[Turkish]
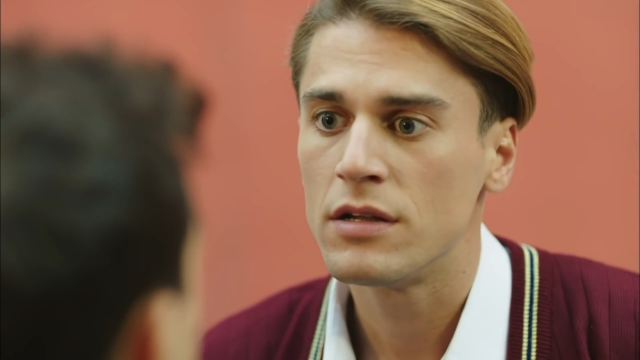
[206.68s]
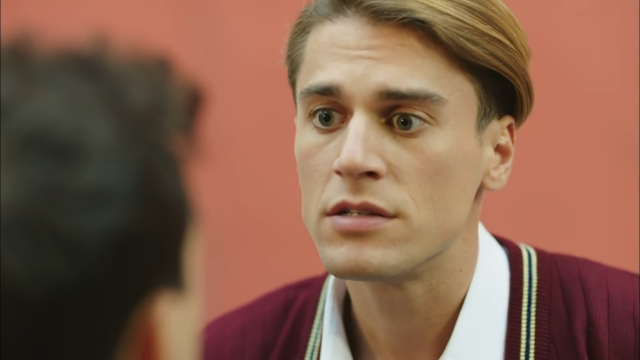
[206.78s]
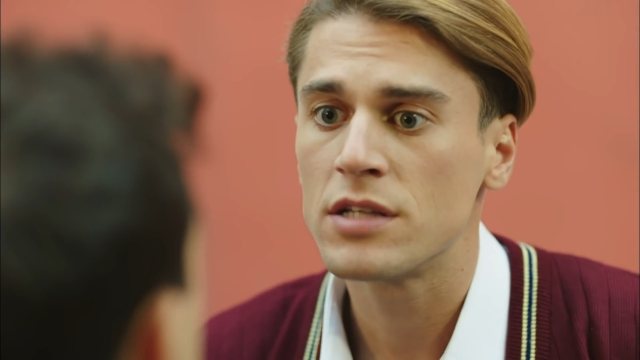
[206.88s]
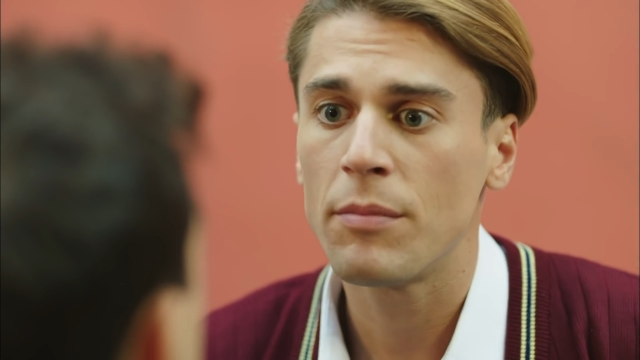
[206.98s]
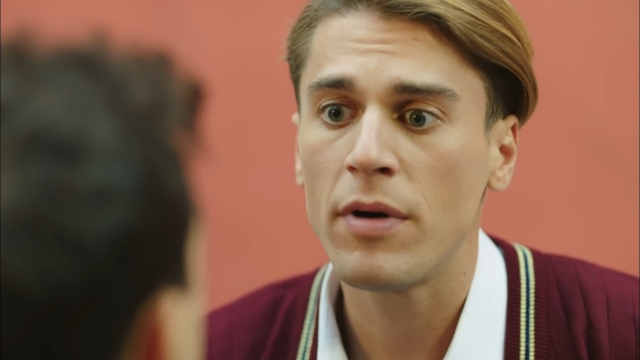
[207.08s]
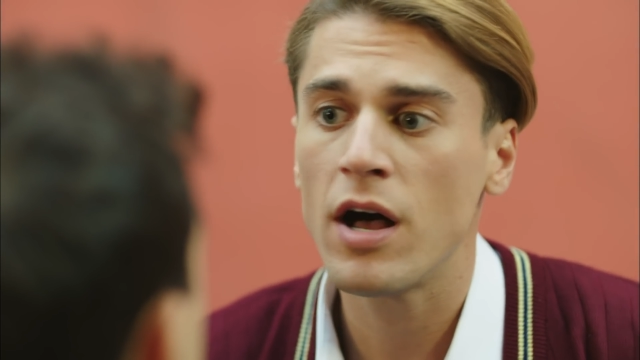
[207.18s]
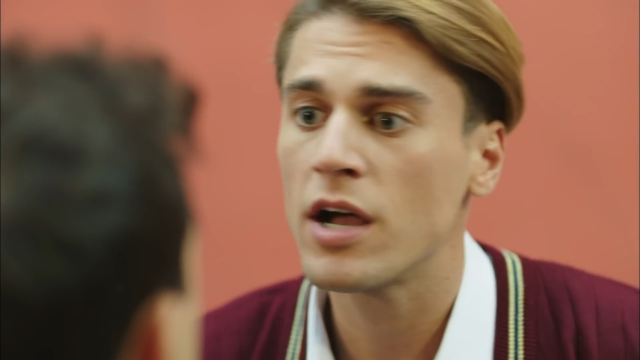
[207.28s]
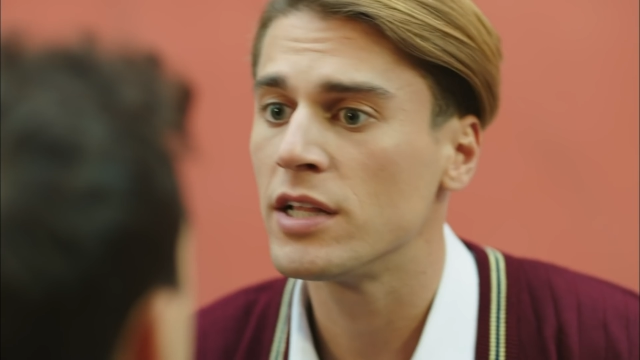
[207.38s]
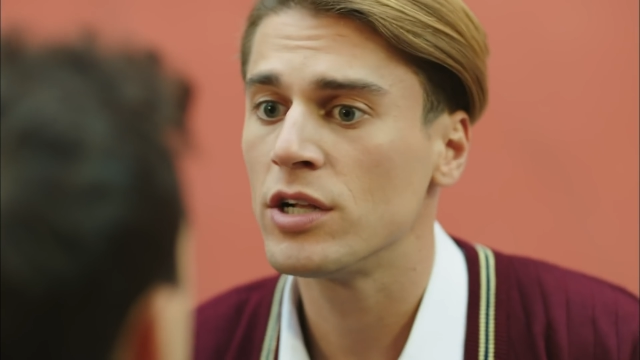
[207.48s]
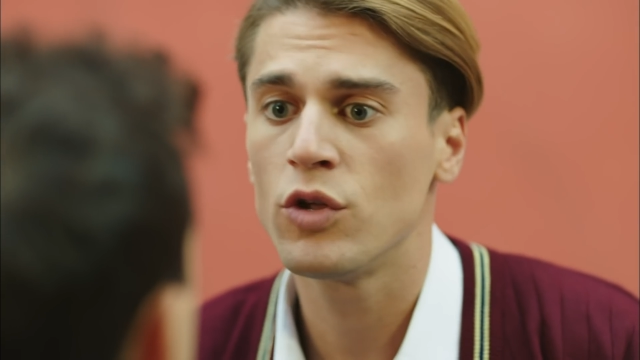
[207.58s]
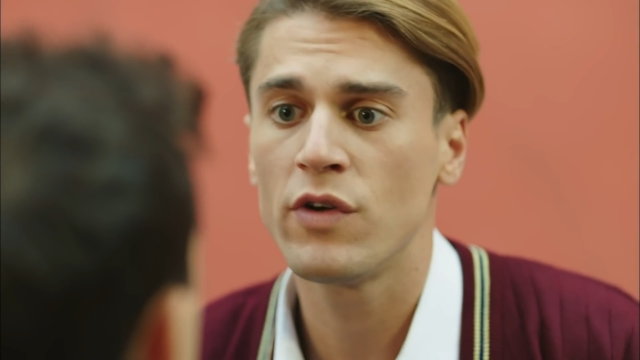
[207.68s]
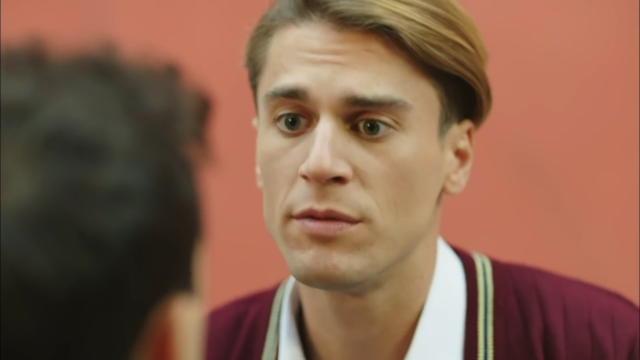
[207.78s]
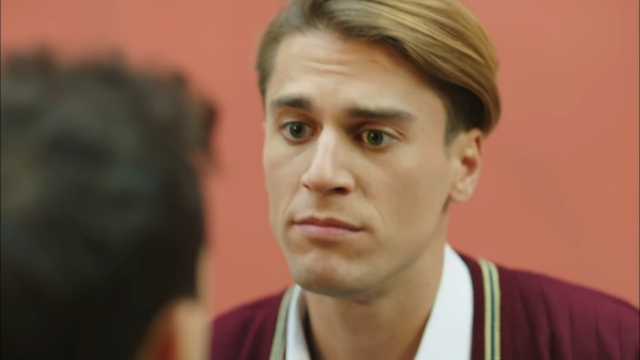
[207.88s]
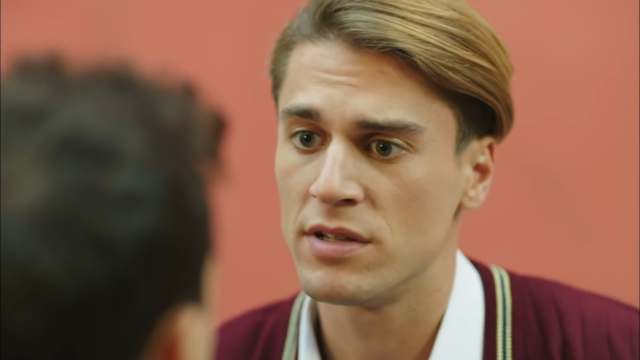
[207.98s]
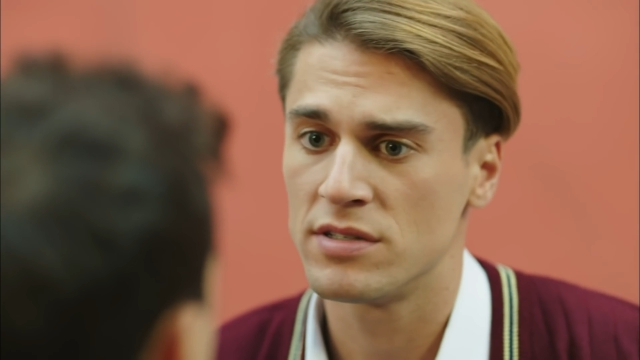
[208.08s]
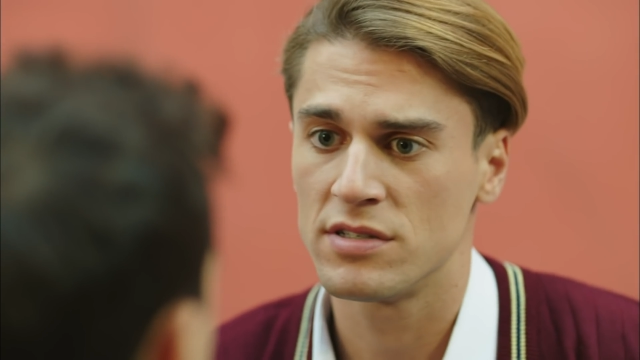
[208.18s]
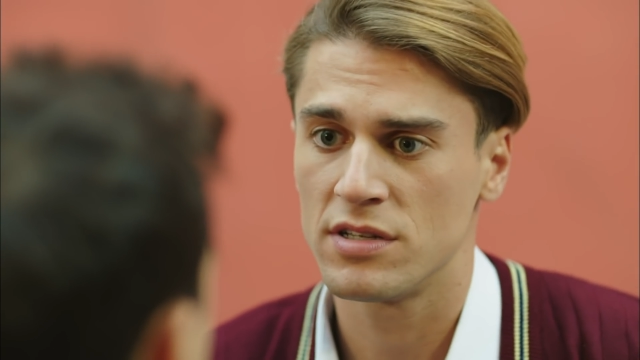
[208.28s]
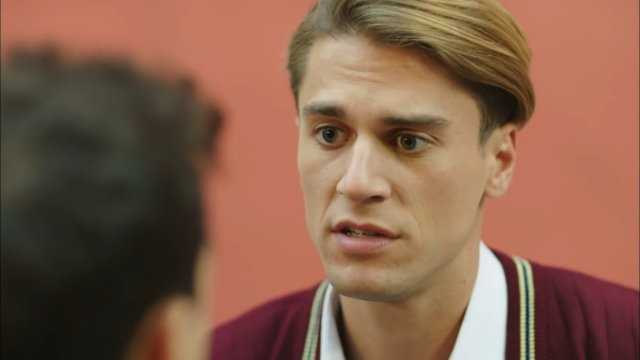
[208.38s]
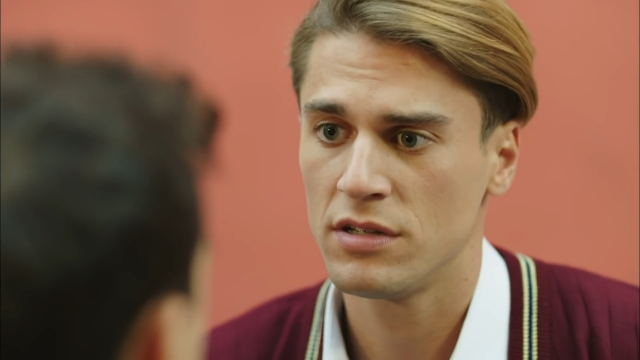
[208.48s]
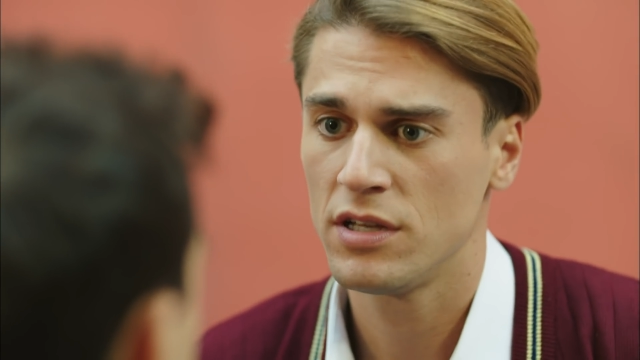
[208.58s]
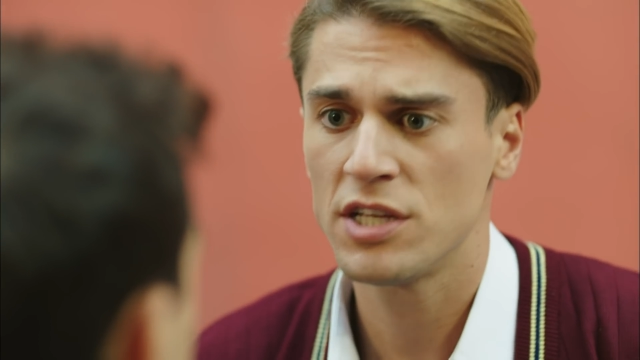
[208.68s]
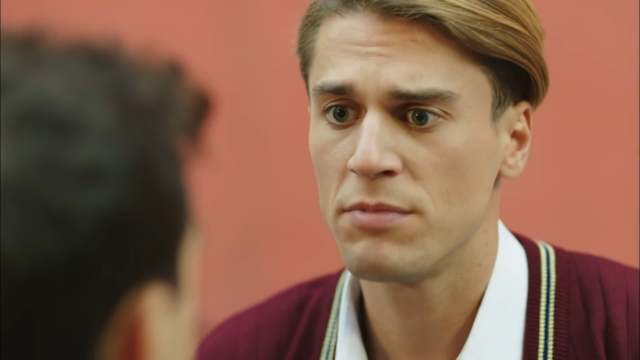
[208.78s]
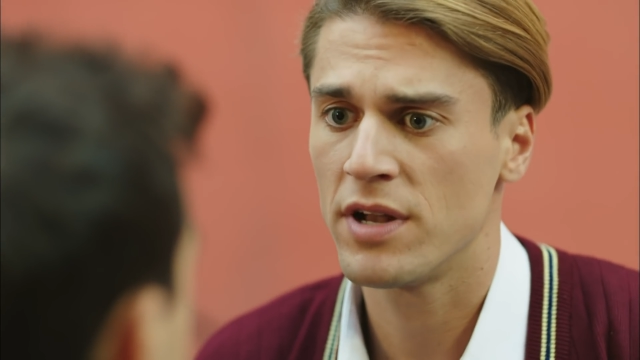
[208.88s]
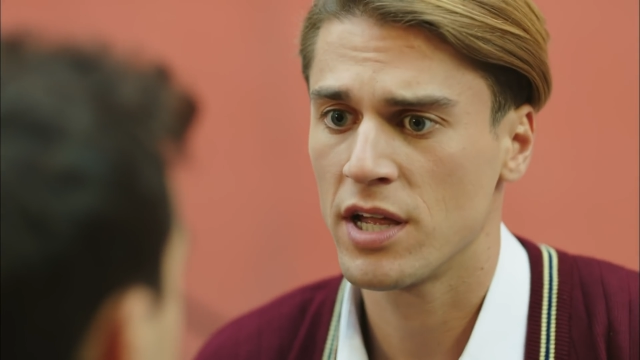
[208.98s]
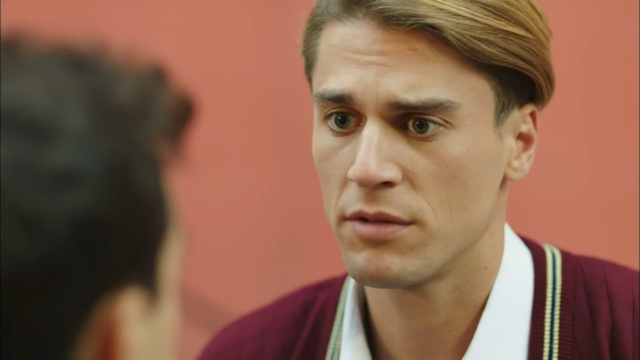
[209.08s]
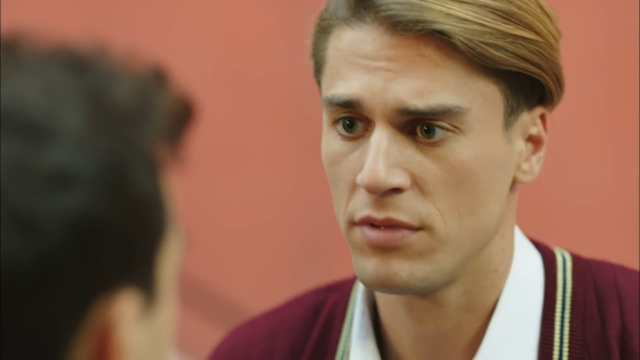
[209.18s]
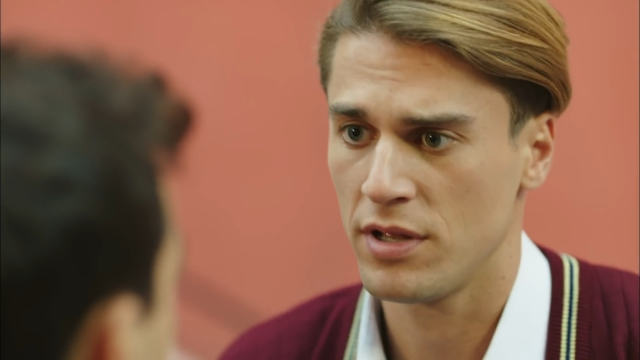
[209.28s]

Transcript: sabaha kadar döverim ben sizi. Hiç merak etme.